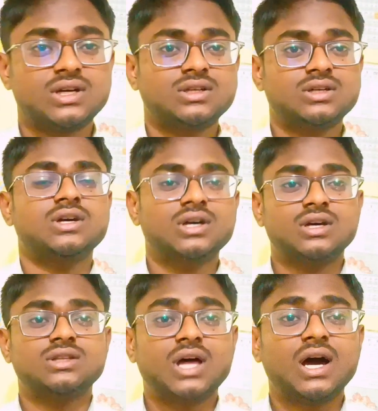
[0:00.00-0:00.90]

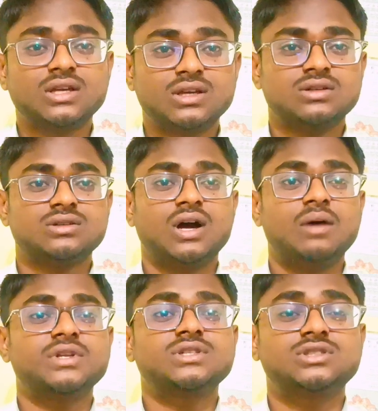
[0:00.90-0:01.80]
है ताकि
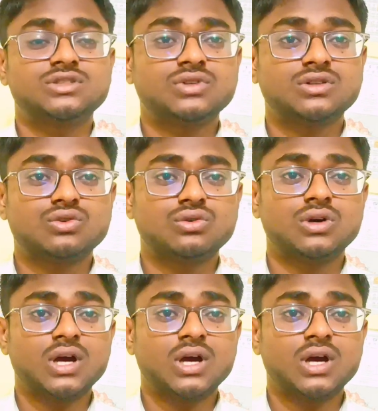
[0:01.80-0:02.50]
अपने जीवन को